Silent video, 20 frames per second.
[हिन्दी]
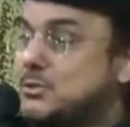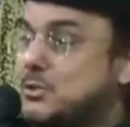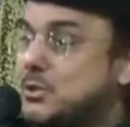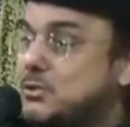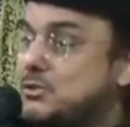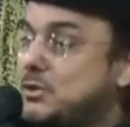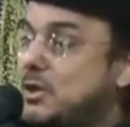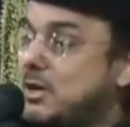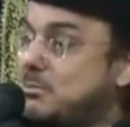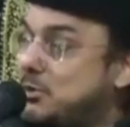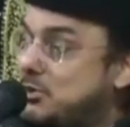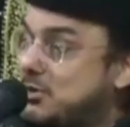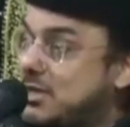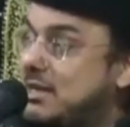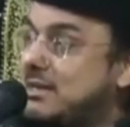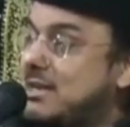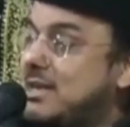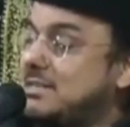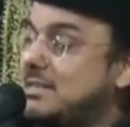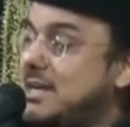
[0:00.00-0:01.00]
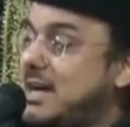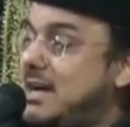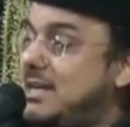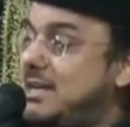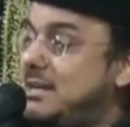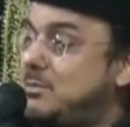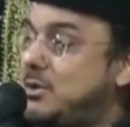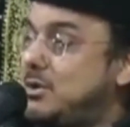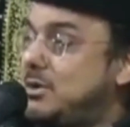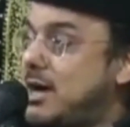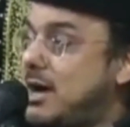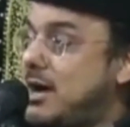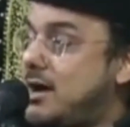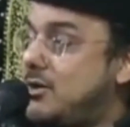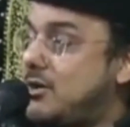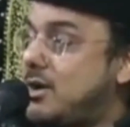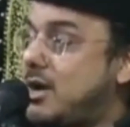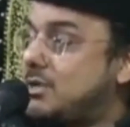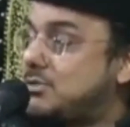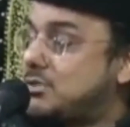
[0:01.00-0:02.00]
सोचो अबू जर का क्या आलम हो रहा
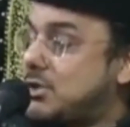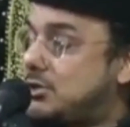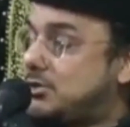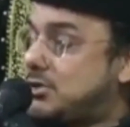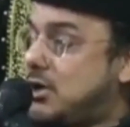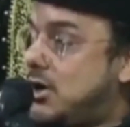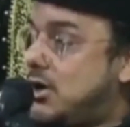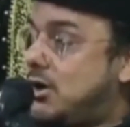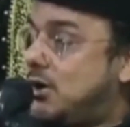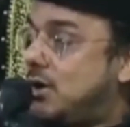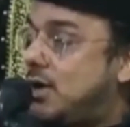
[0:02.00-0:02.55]
होगा सोचो